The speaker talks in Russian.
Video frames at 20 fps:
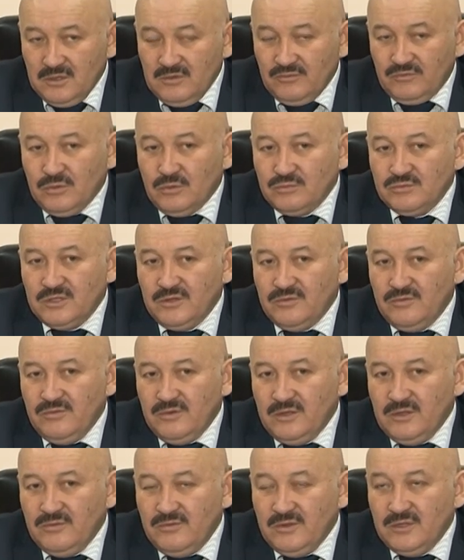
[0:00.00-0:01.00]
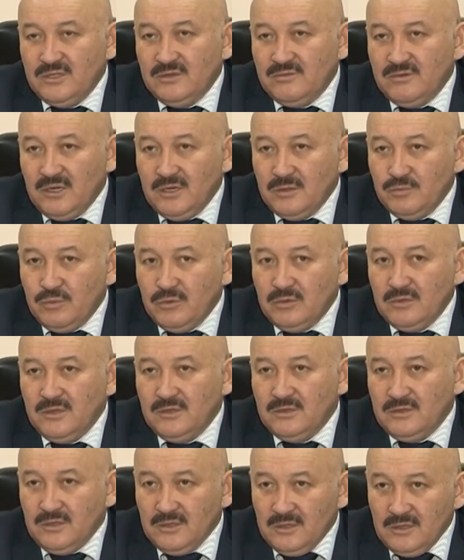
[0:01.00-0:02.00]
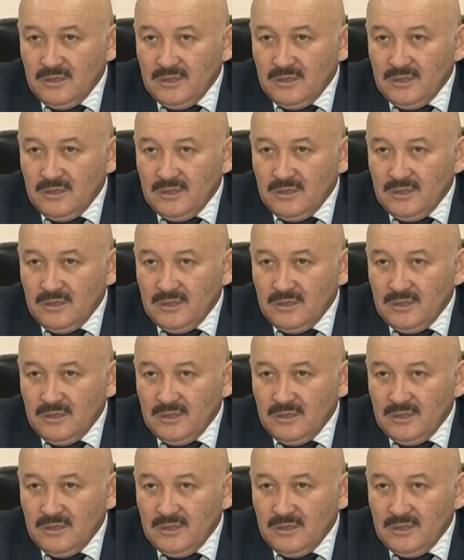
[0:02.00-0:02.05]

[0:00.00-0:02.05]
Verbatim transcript: в том же виде волейболя,